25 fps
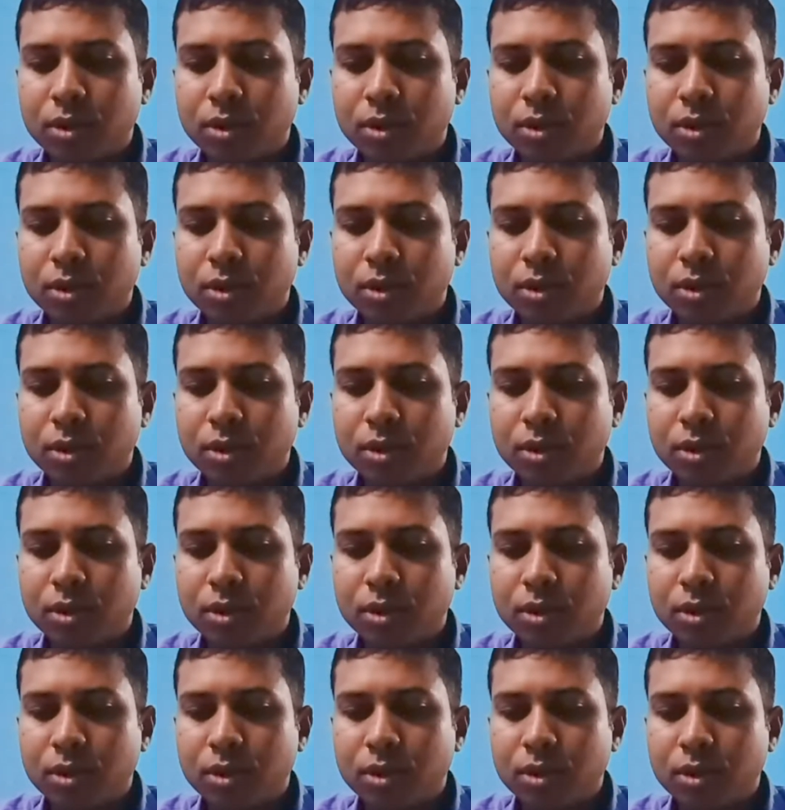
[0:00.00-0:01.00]
রসেরাকে
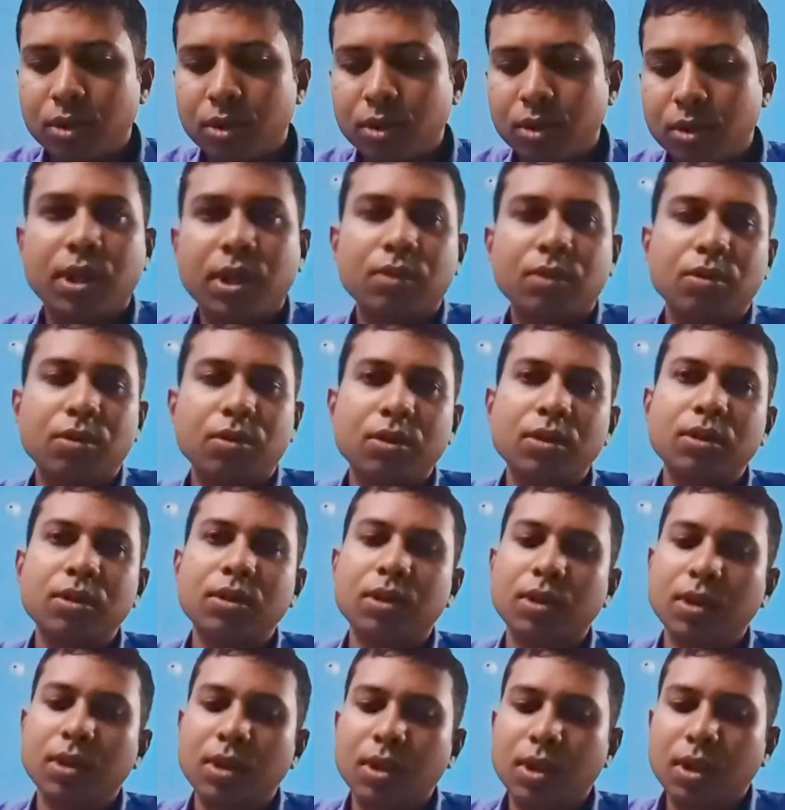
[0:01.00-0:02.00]
যখন প্রবীণ করা হলো
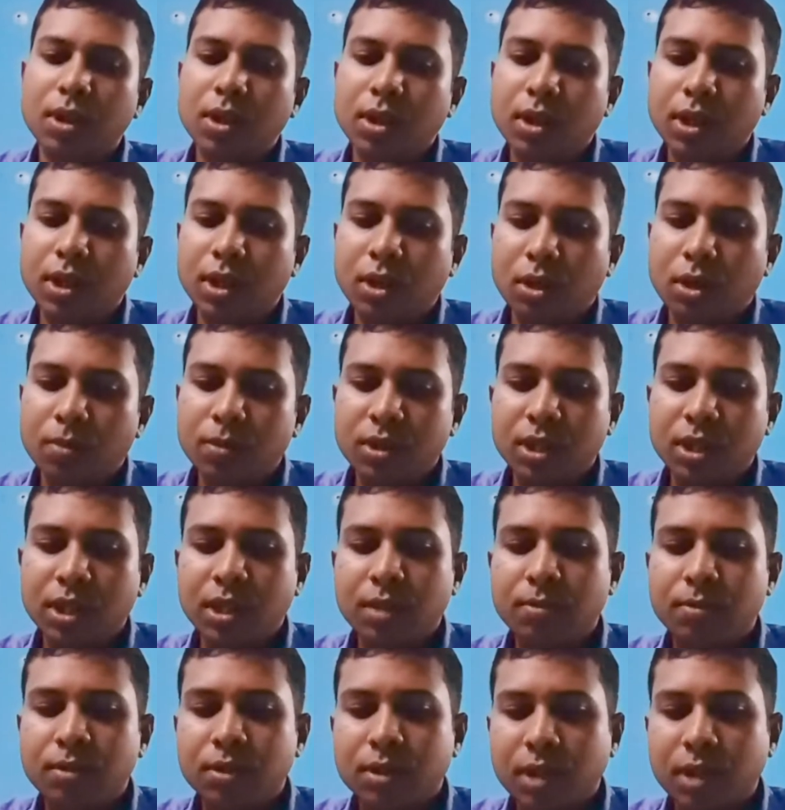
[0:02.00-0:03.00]
এই অবসাদ
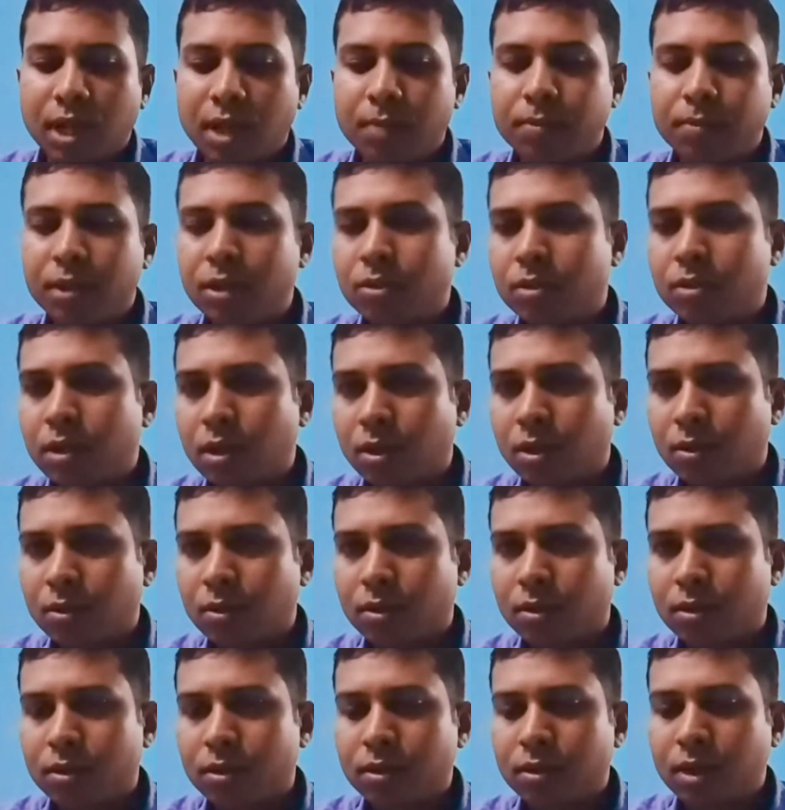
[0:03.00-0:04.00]
এবং ক্রাম্প এই দুটি
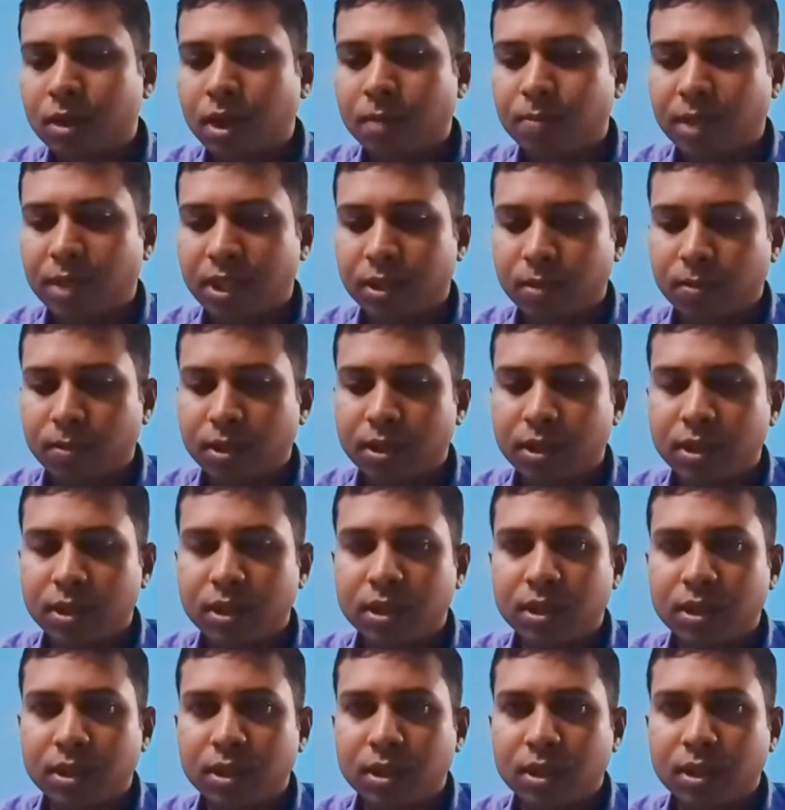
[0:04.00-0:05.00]
লক্ষণ পাশাপাশি
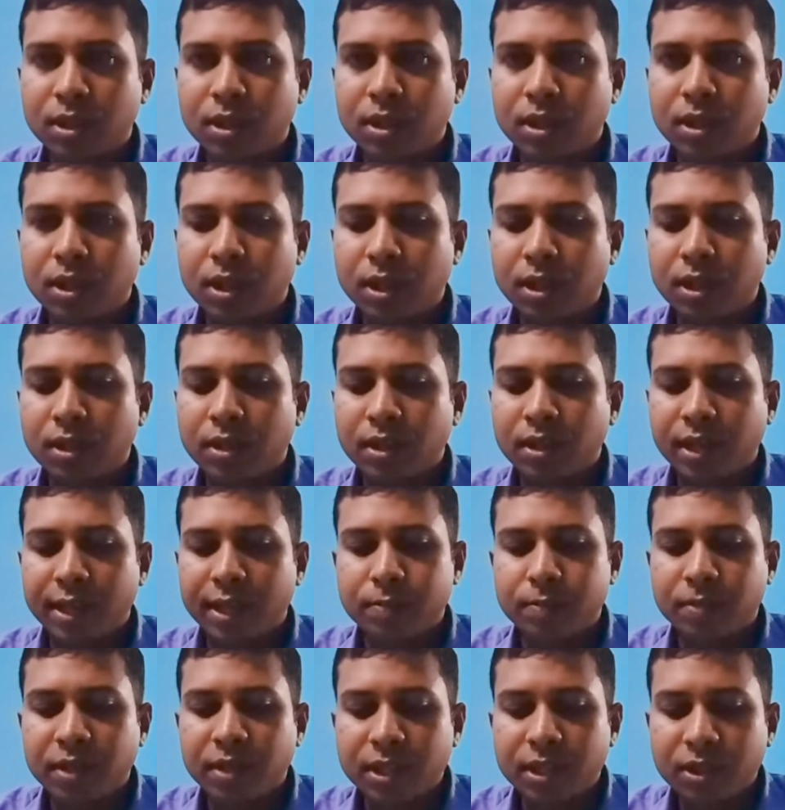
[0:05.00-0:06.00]
এর
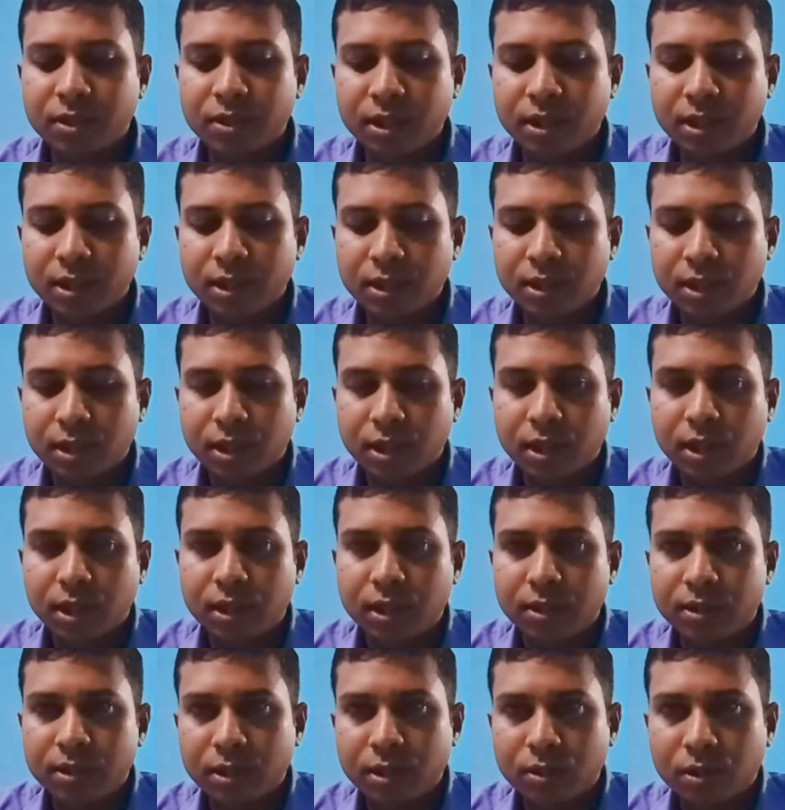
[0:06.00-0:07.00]
রেসপিরেটরি
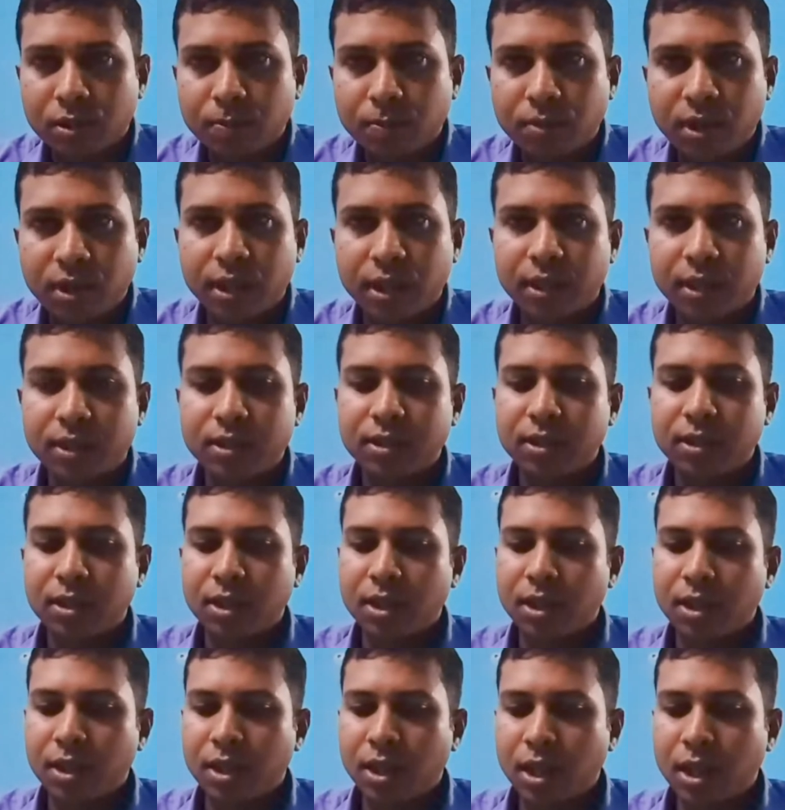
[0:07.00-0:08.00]
যে কমপ্লেন
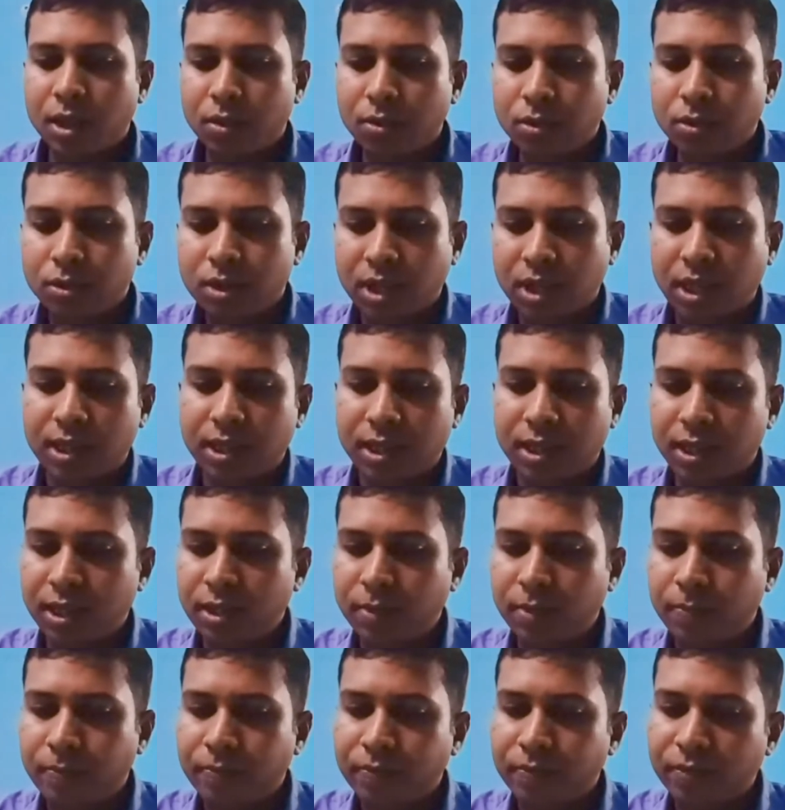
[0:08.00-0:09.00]
এগুলোর সাথে
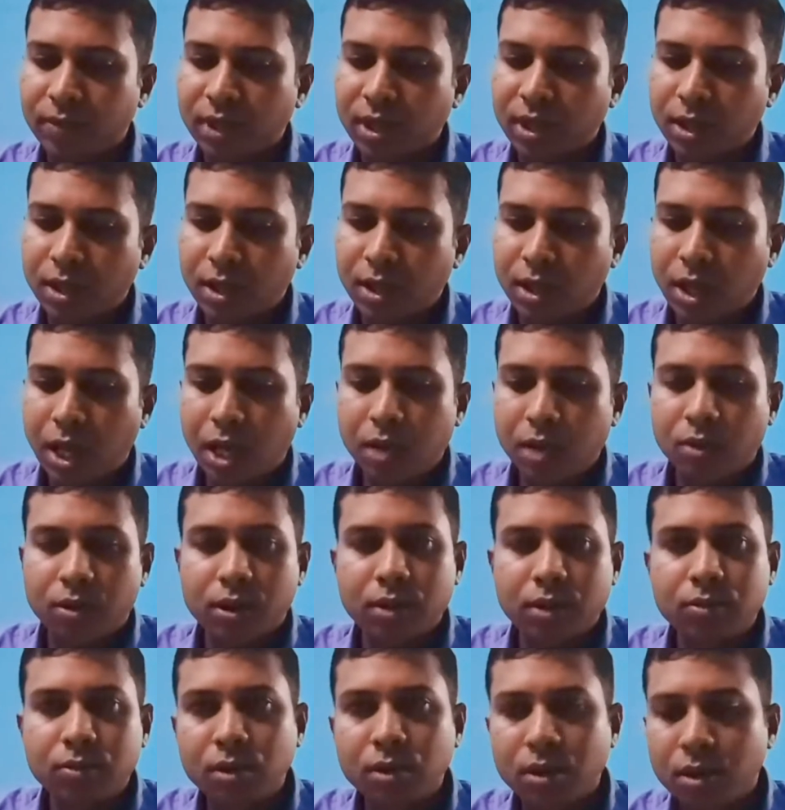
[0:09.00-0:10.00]
আর
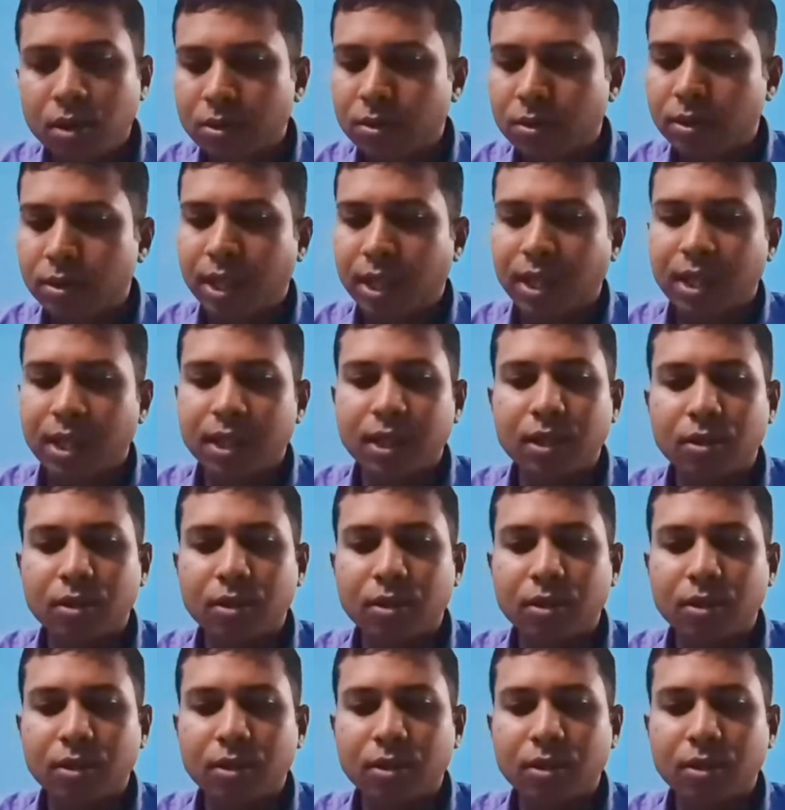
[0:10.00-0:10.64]
অনেকগুলো লক্ষণ দেখা গেল